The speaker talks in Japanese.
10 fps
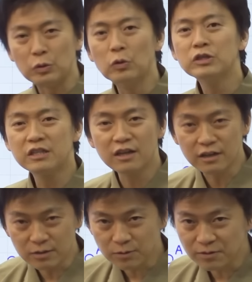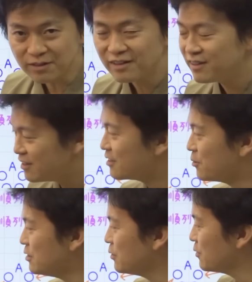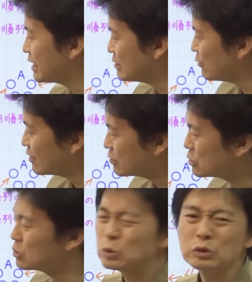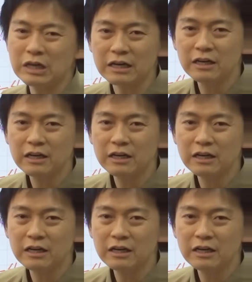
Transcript: 方をしっかりとぐ。ね、これで終わる、終わるとちょっと良くない。